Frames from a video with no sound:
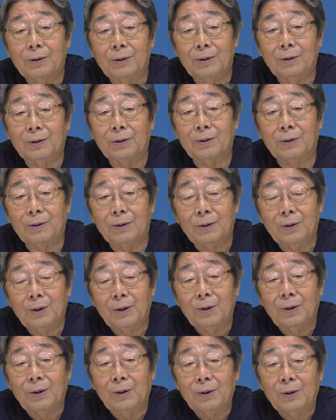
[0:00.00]

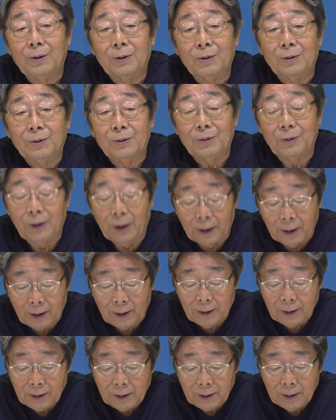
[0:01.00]
うん、で